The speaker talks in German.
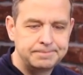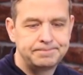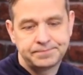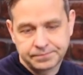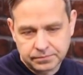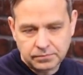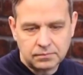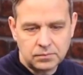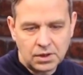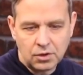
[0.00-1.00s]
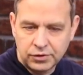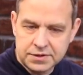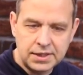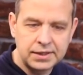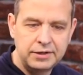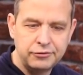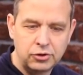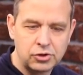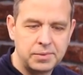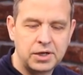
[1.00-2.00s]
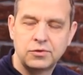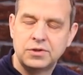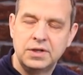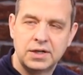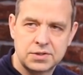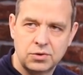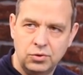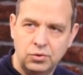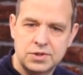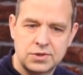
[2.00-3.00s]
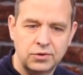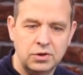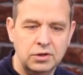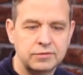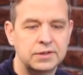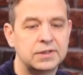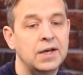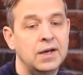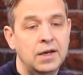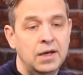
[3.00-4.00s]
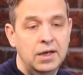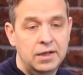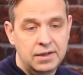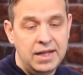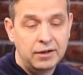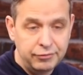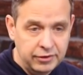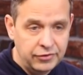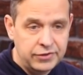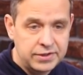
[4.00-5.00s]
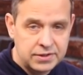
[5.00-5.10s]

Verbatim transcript: Äh, und das hat einfach auch nochmal natürlich einen ganz neuen Horizont eröffnet. Langfristig